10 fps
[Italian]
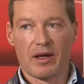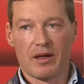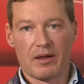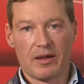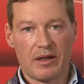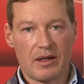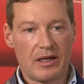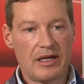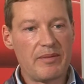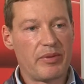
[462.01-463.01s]
Eh,
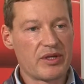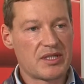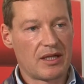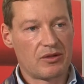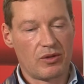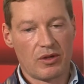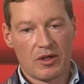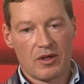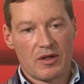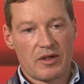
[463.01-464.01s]
il libro è stato
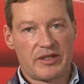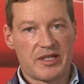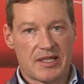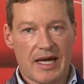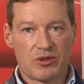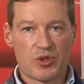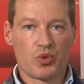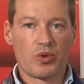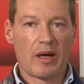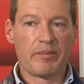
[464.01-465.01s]
testato su
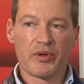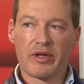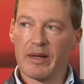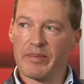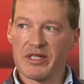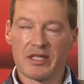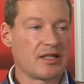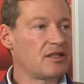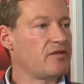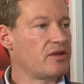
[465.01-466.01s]
un campione
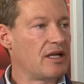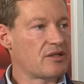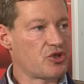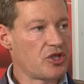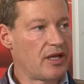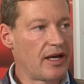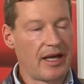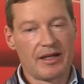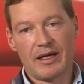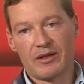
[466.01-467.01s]
rappresentativo della società che è
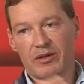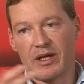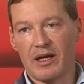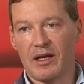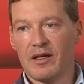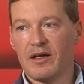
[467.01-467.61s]
andato dal